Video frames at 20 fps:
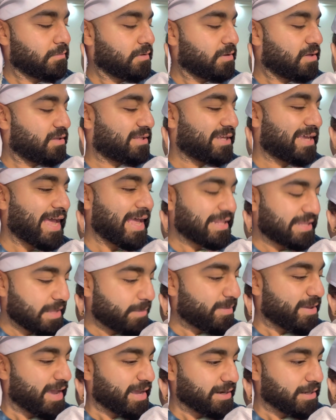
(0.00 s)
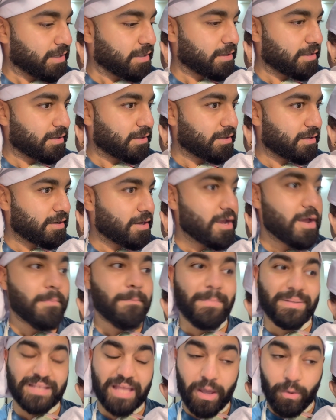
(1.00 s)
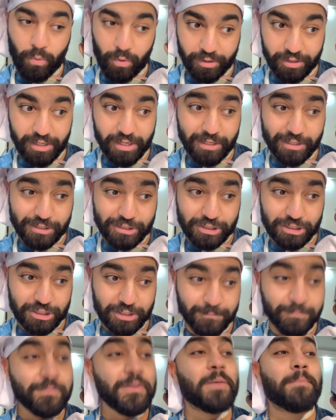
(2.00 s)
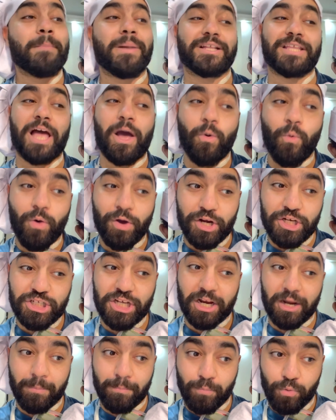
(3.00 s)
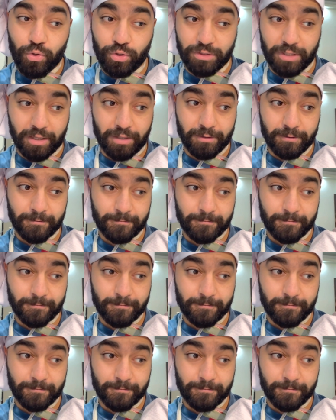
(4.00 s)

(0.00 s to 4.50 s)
انت كده هتنامي يعني ما تحوريش ما تحوريش يا لبوطه